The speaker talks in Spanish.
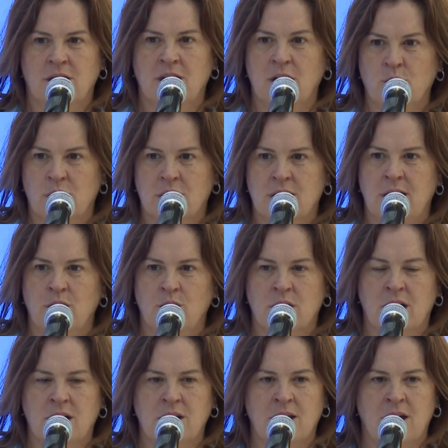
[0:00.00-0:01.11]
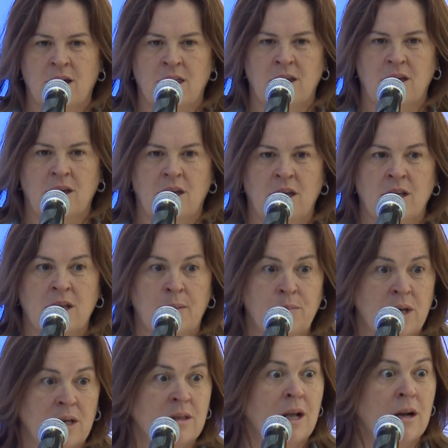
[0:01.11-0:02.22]
de nuestra localidad y
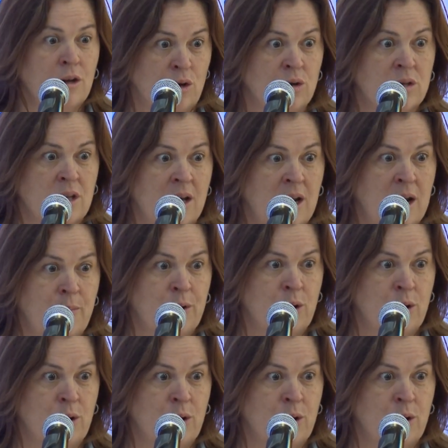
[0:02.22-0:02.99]
también del norte de la